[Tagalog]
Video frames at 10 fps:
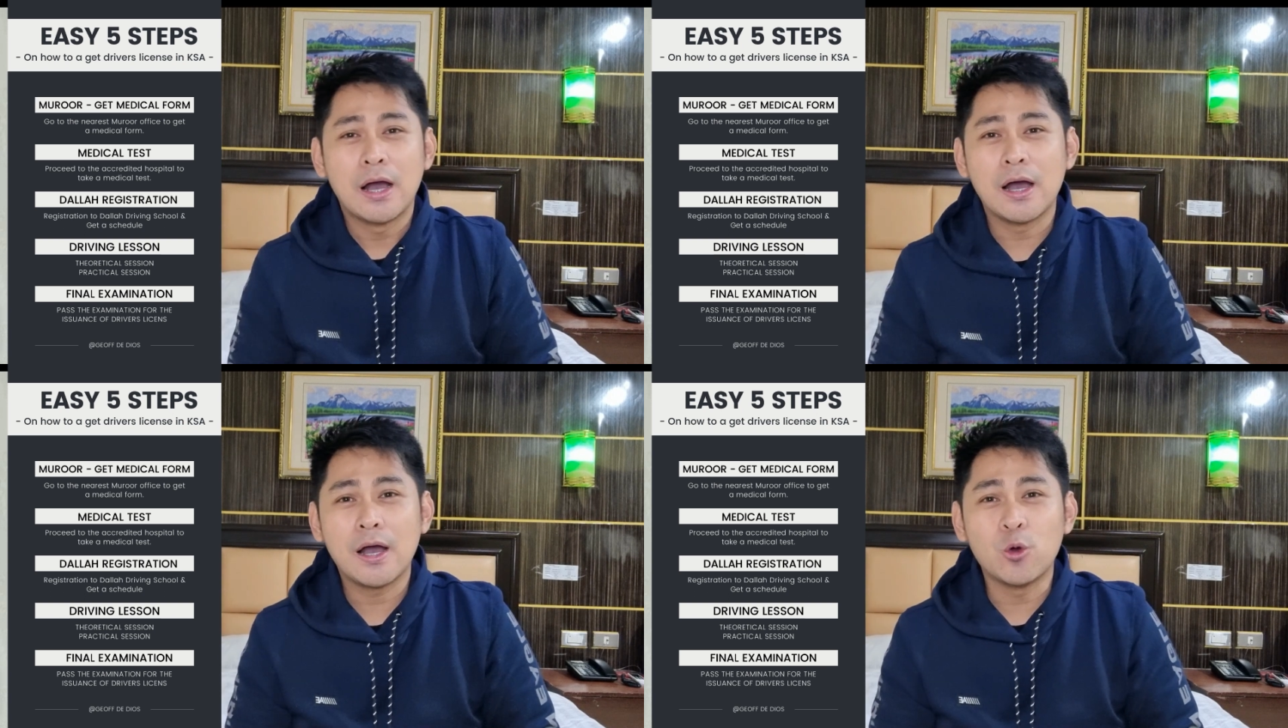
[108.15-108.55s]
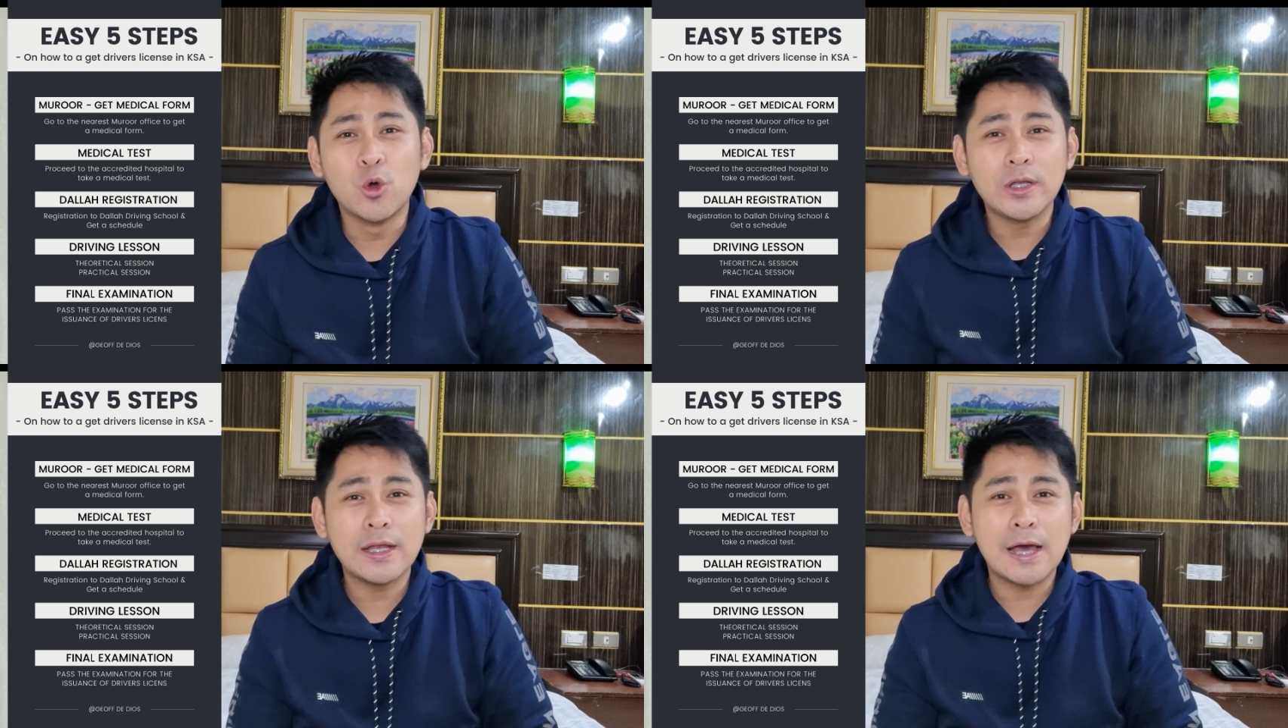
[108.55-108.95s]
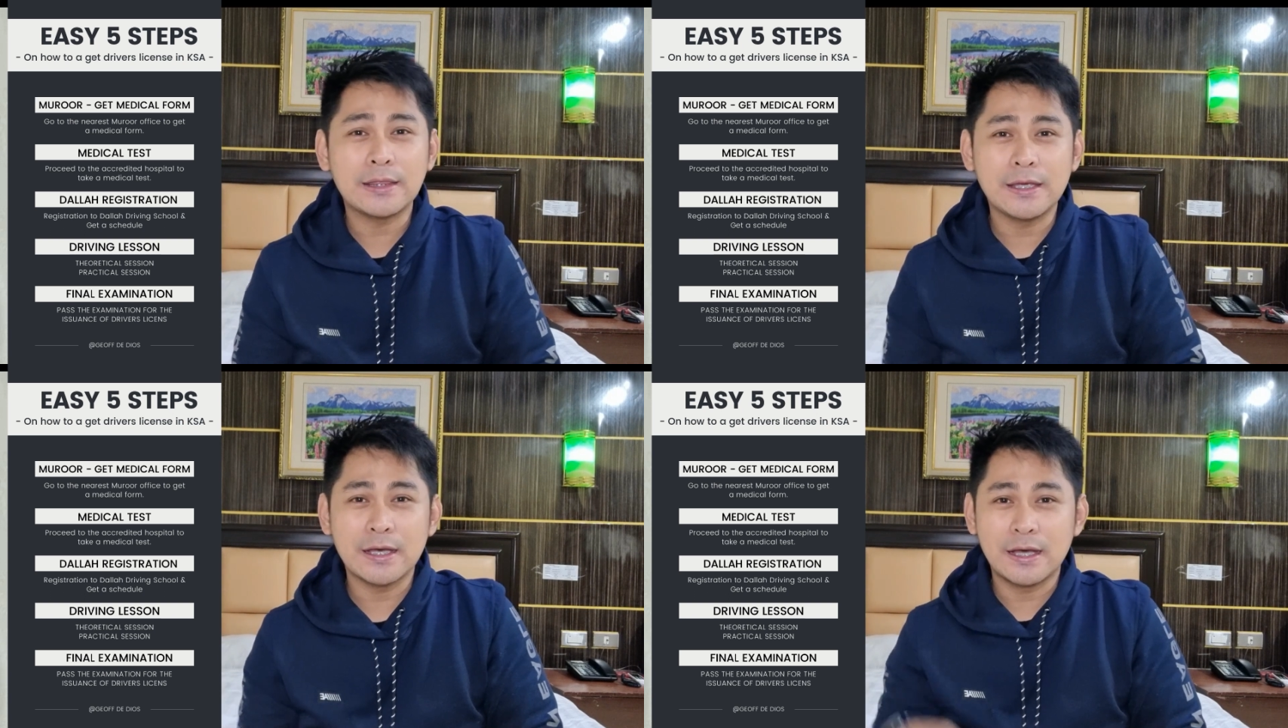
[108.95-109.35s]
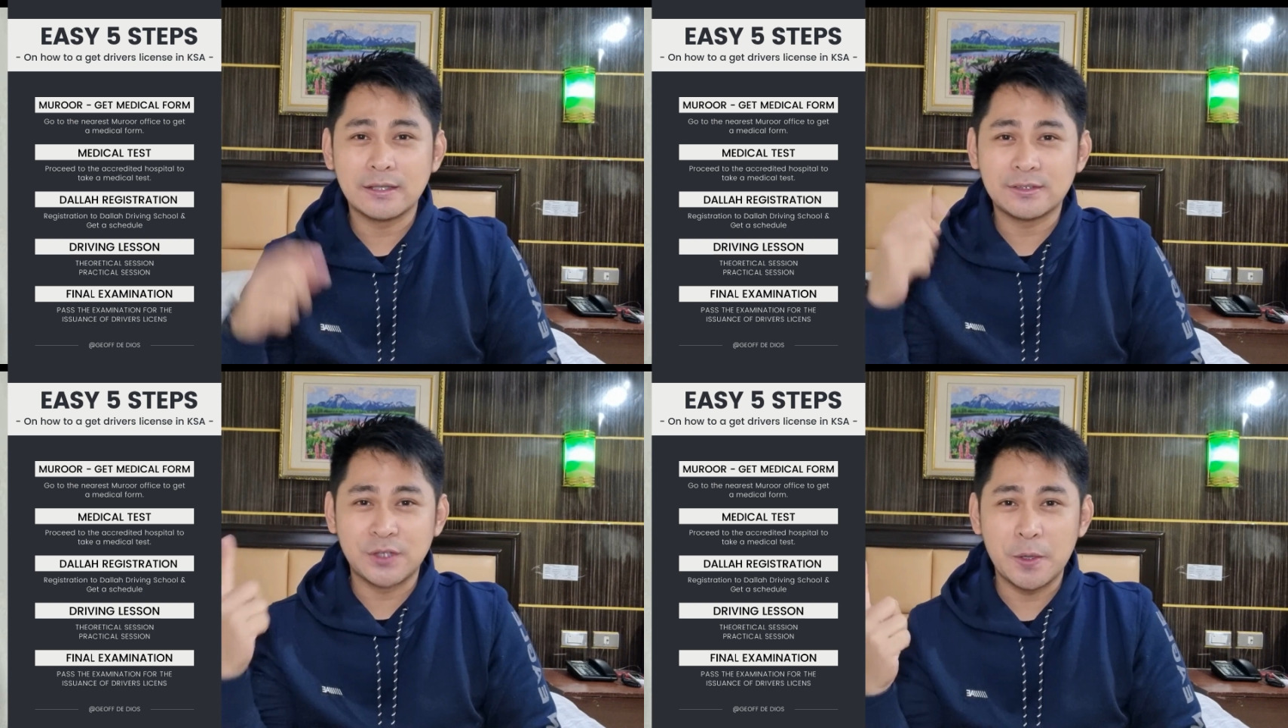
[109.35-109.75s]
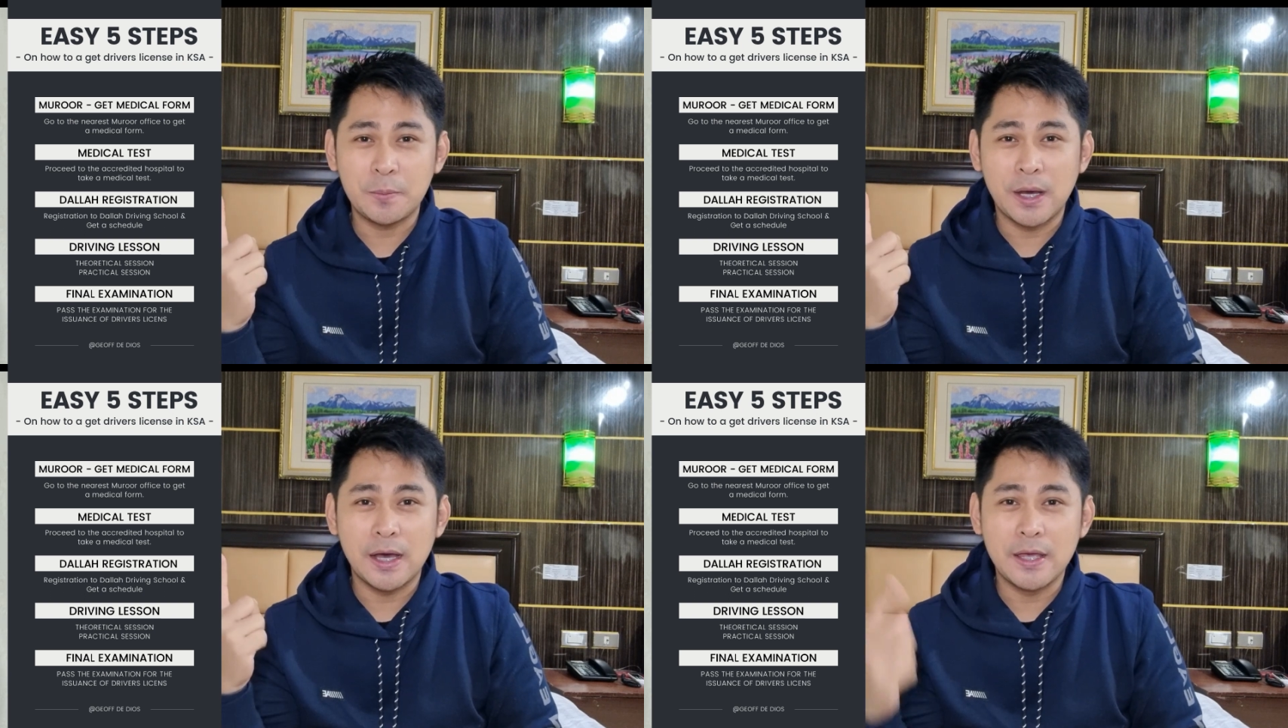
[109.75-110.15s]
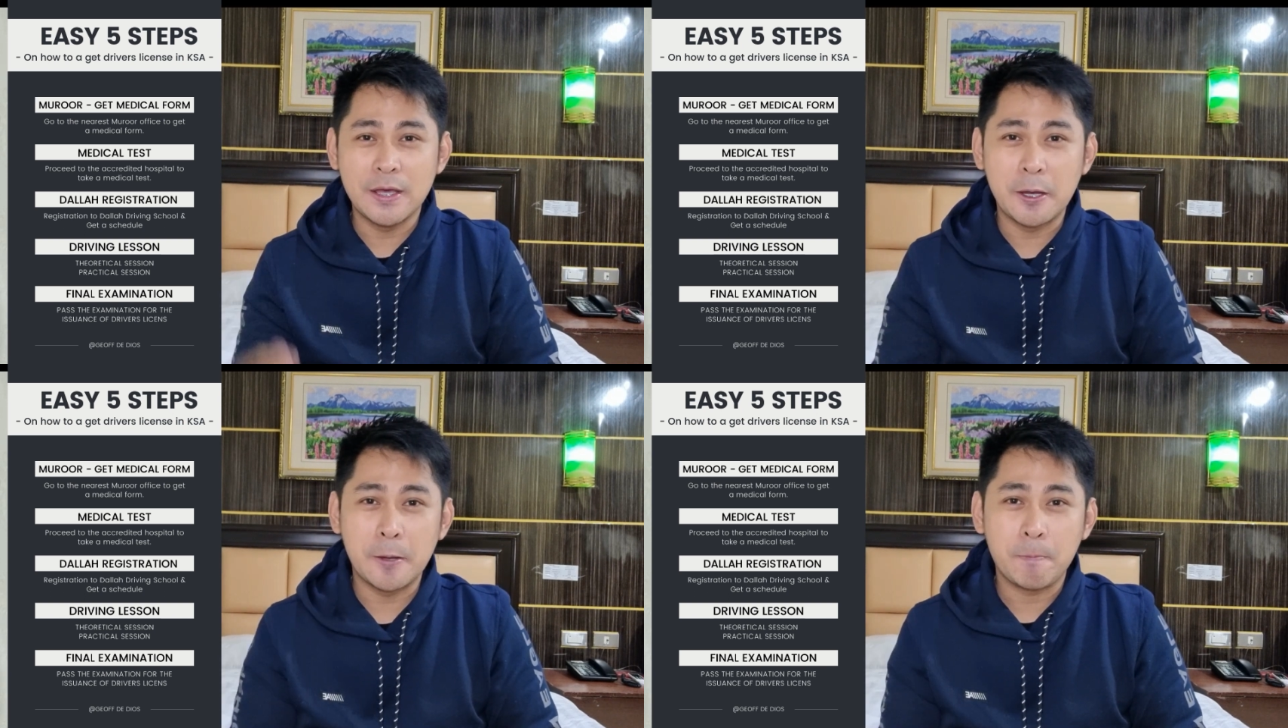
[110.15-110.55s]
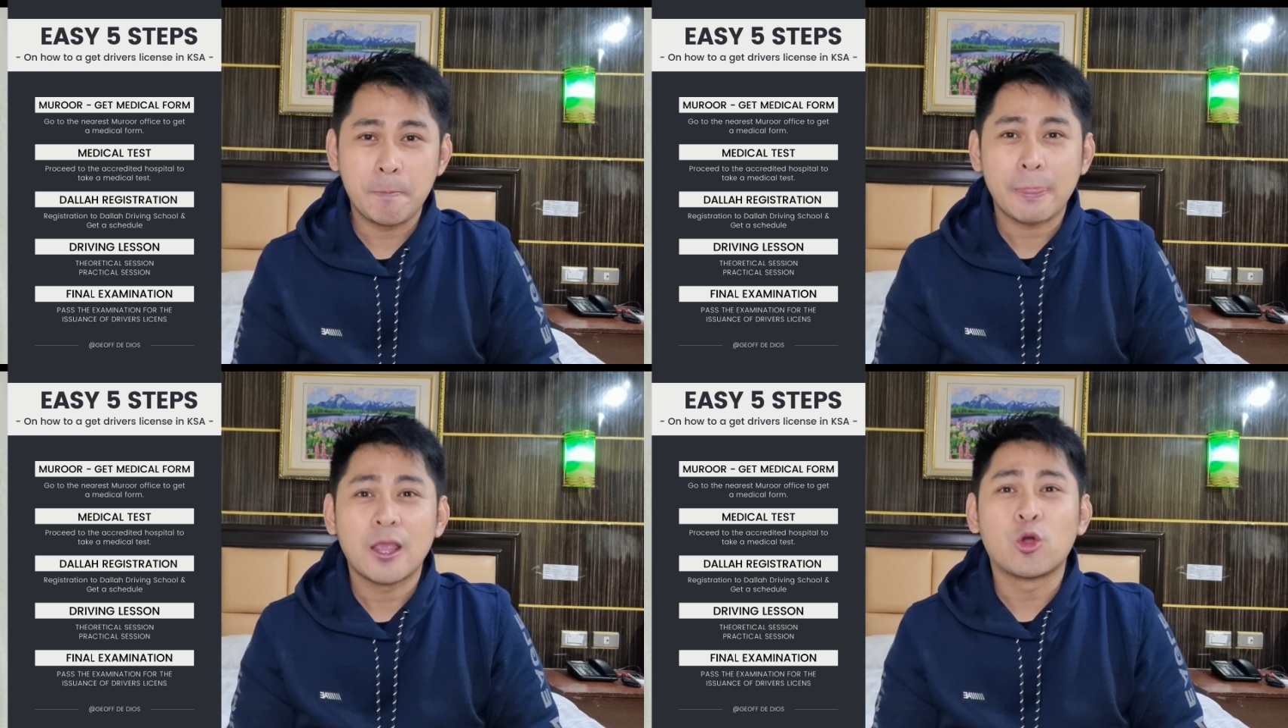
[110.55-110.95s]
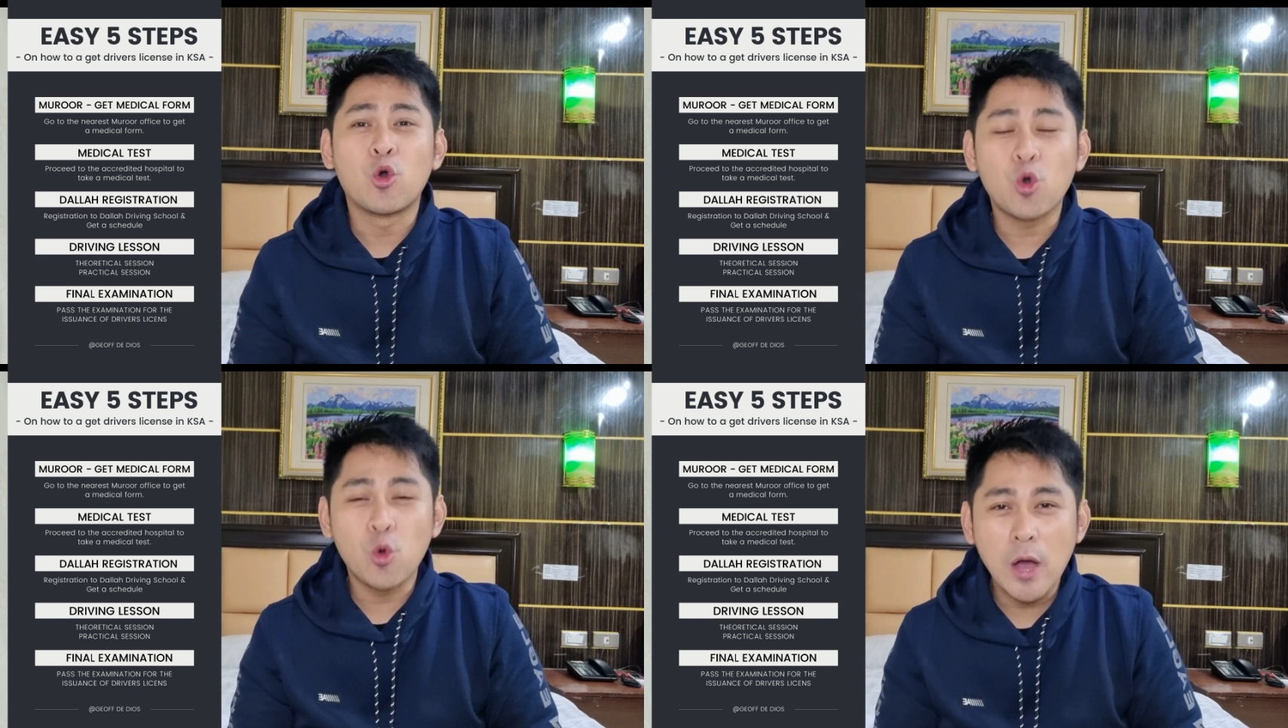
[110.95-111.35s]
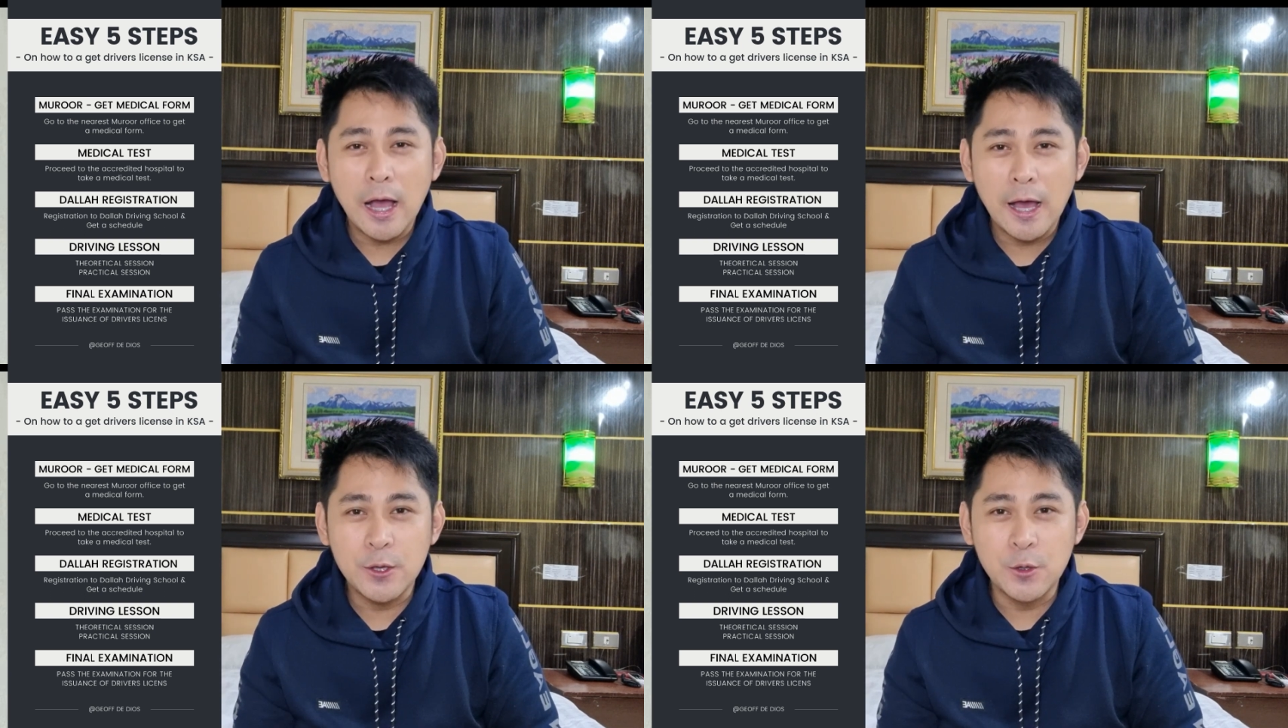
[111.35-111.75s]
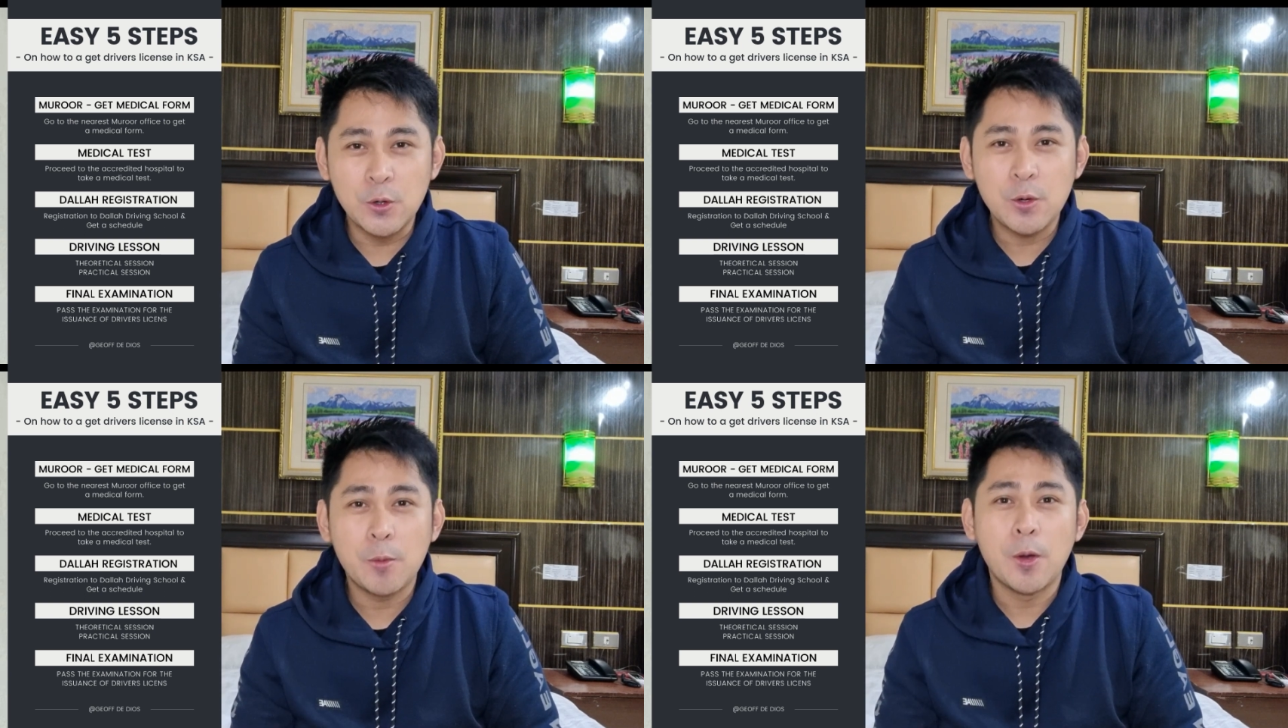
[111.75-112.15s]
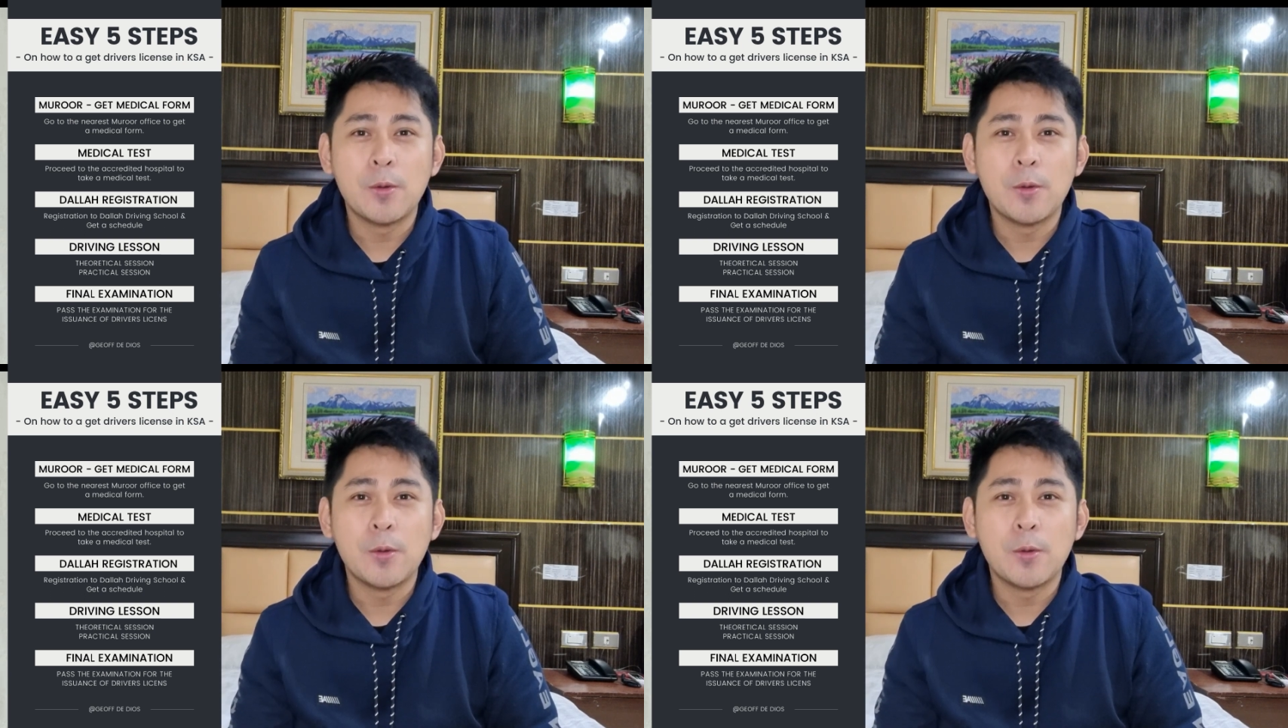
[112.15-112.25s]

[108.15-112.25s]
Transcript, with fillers: Ang una nating uh, step ay uh, kukuha kayo